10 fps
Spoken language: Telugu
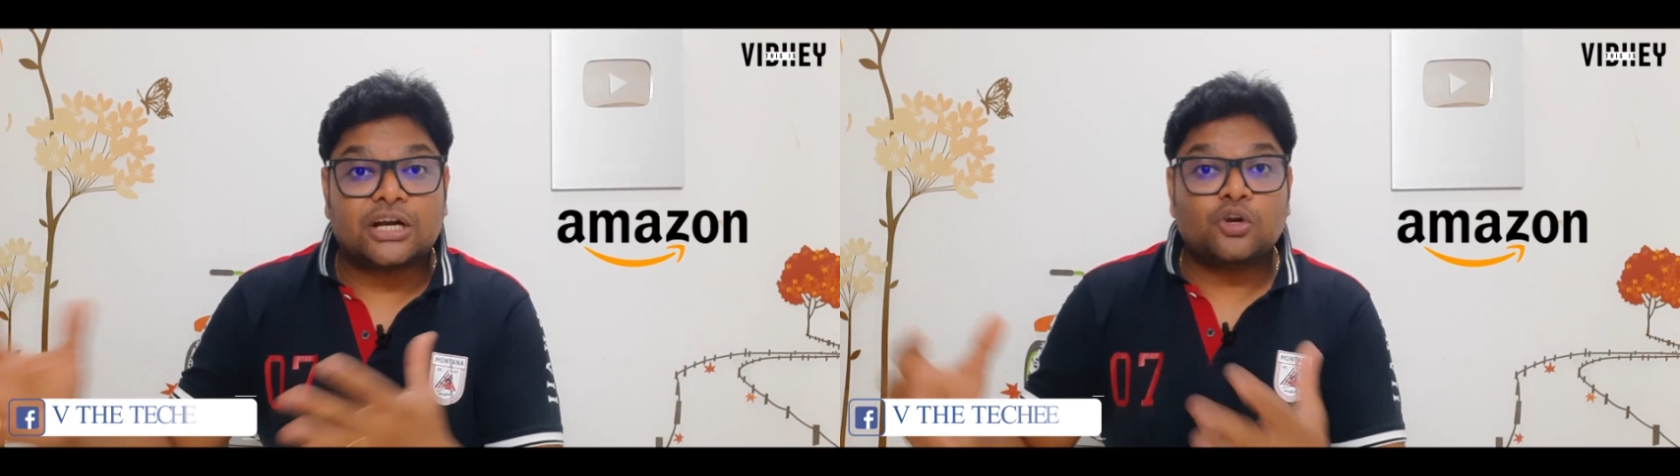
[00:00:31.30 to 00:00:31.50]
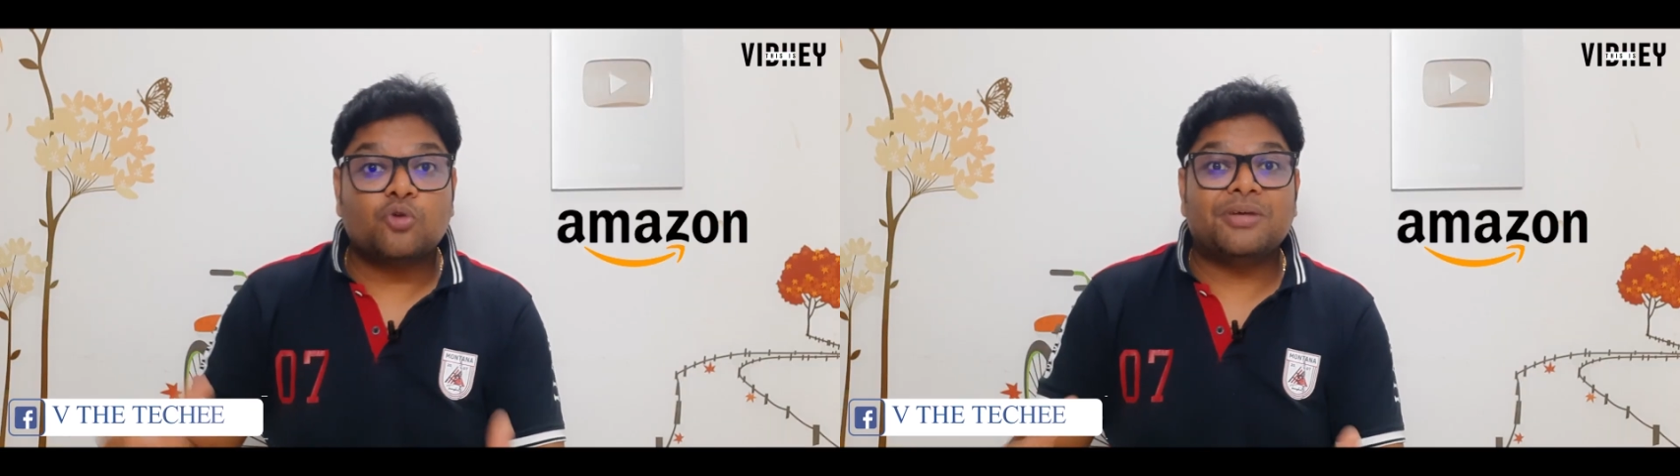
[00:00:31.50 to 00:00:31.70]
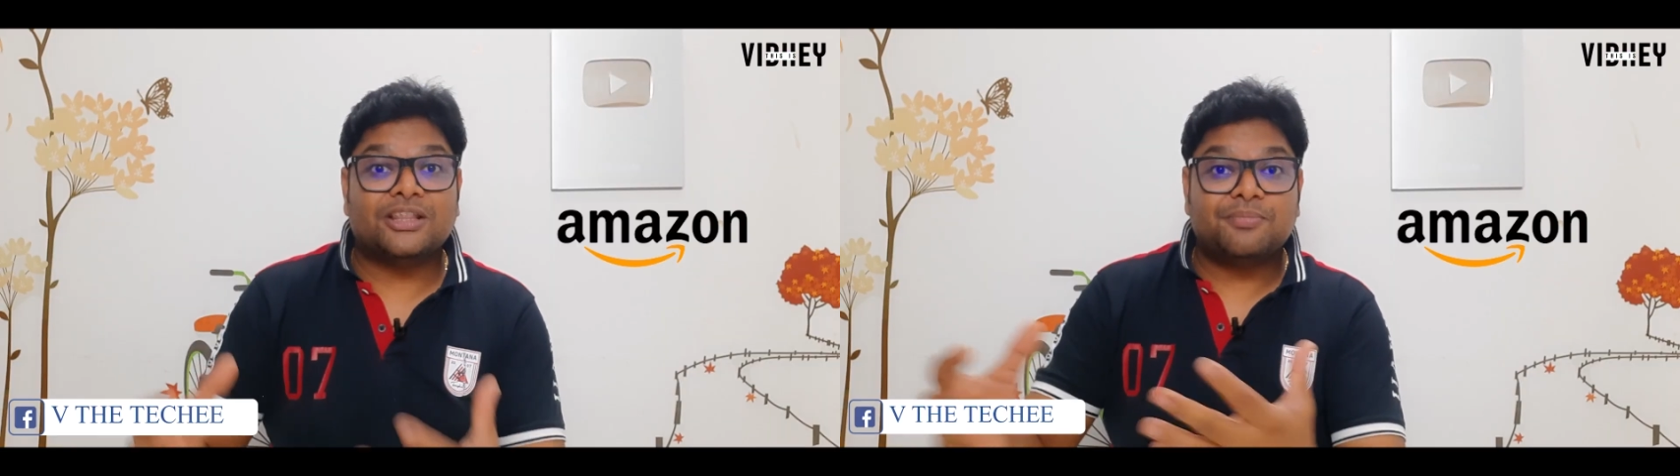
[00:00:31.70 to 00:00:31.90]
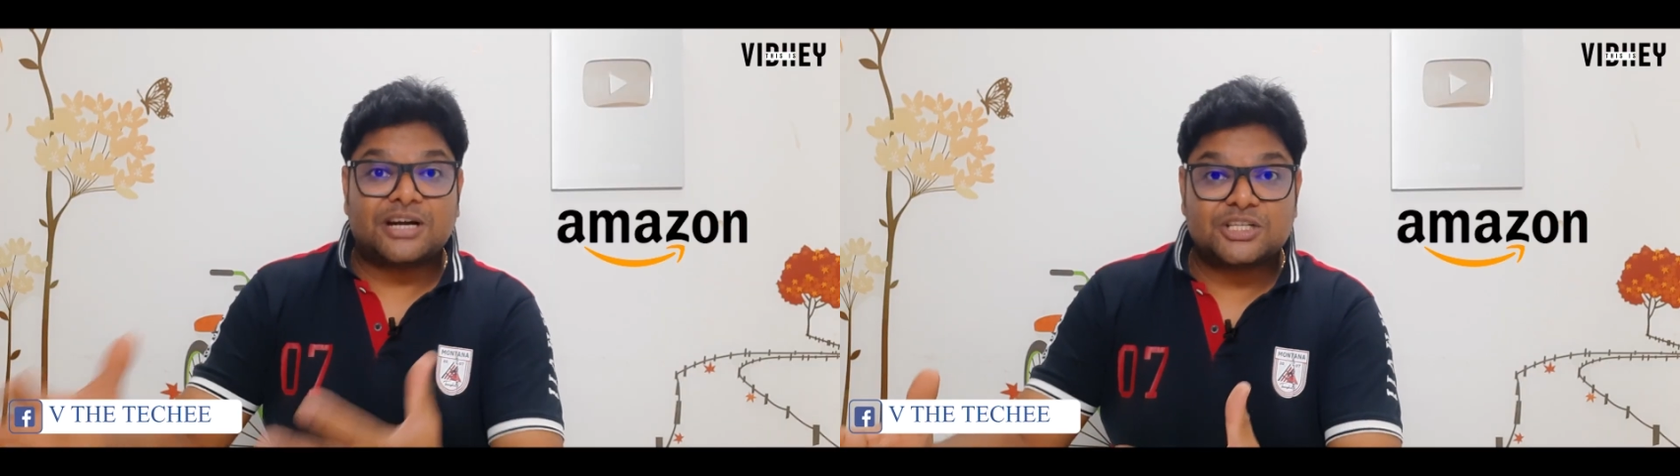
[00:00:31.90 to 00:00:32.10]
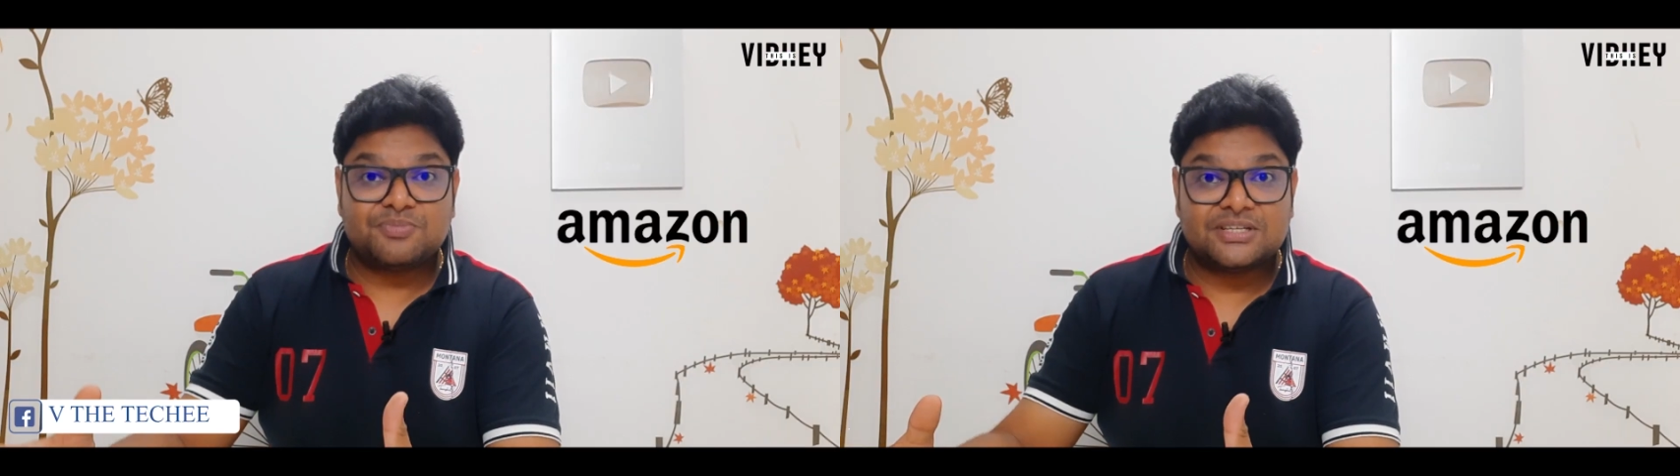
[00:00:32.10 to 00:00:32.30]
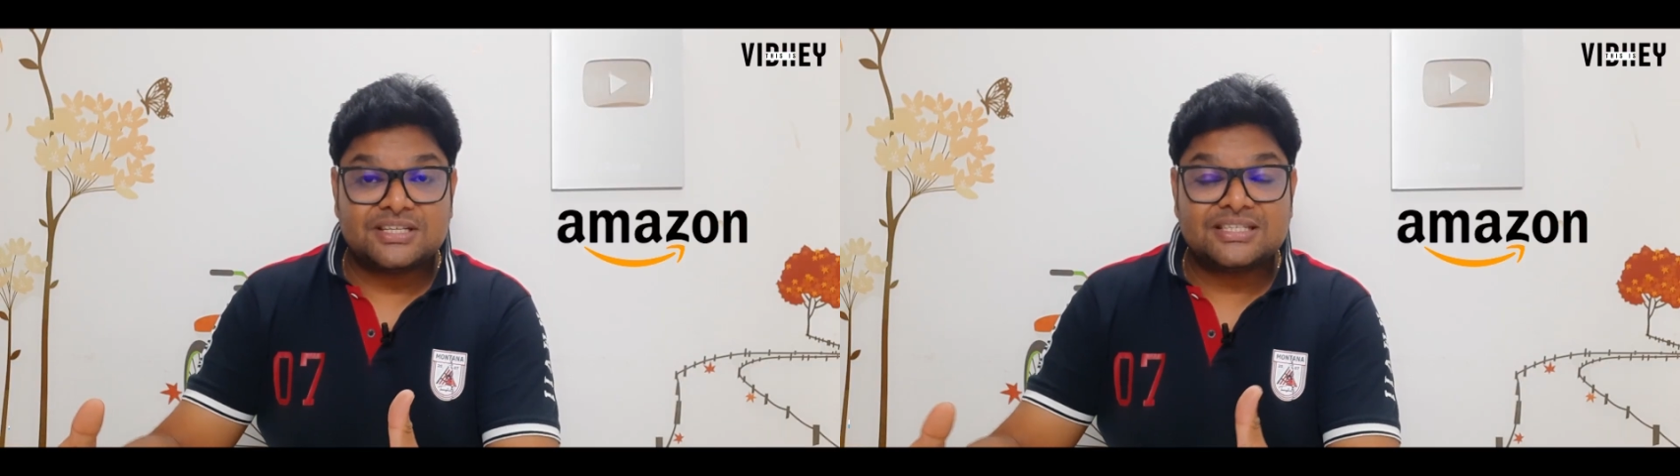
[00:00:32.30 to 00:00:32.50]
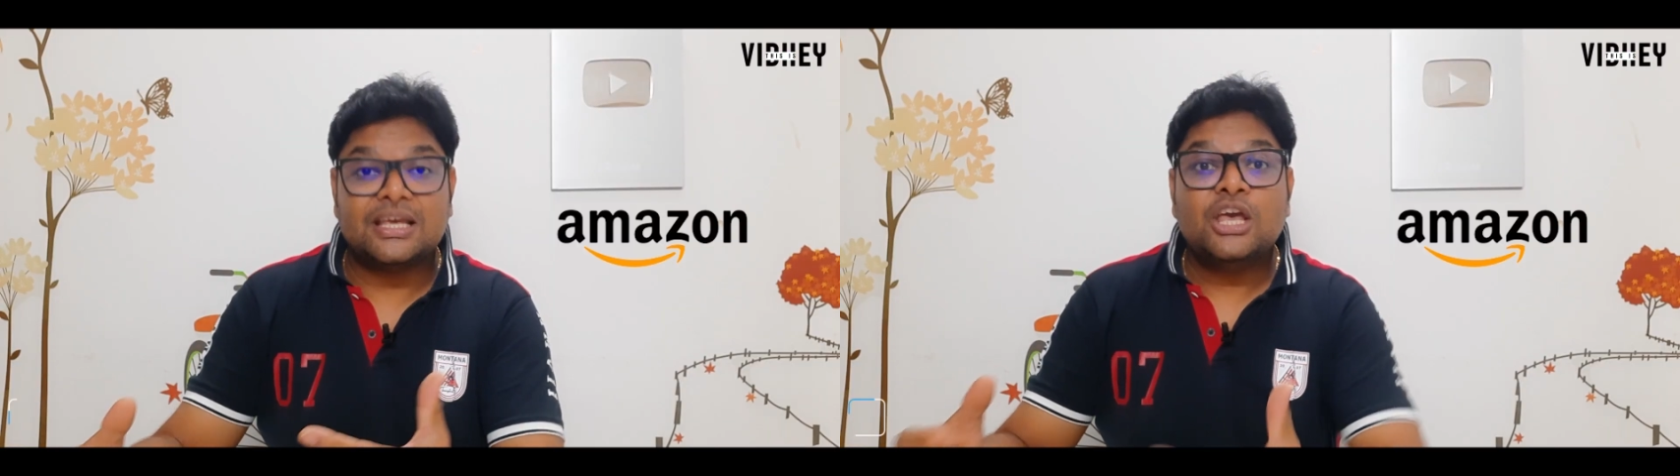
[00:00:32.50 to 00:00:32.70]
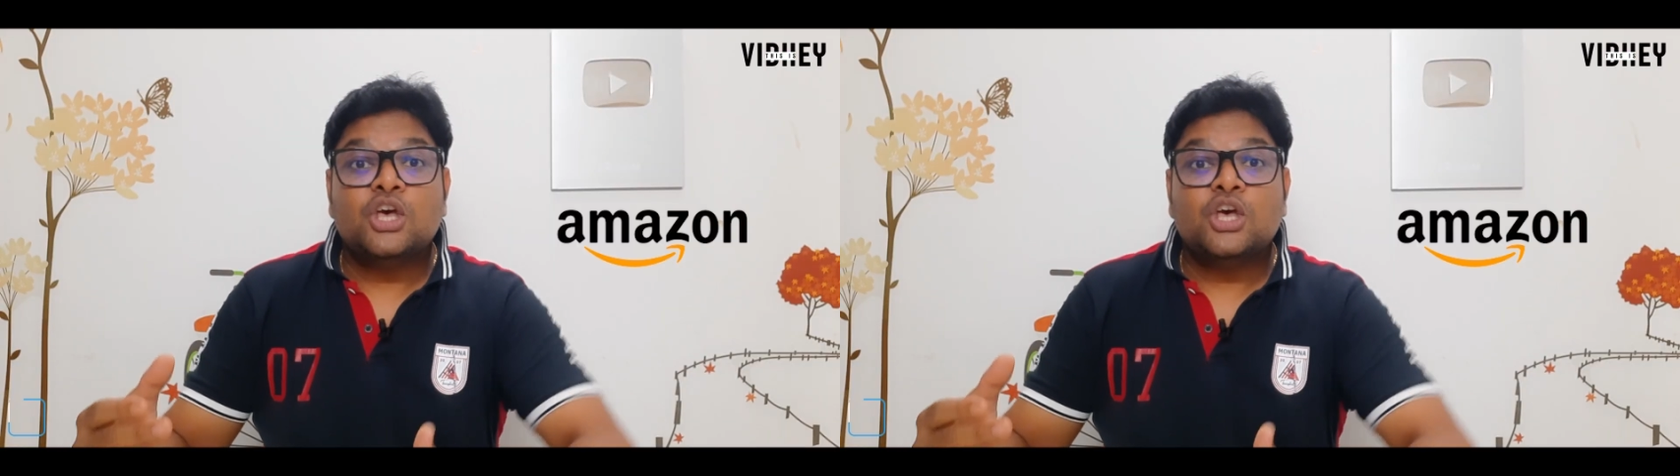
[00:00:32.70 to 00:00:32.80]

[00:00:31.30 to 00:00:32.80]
వాటిలో అయితే పార్టిసిపేట్ చేసి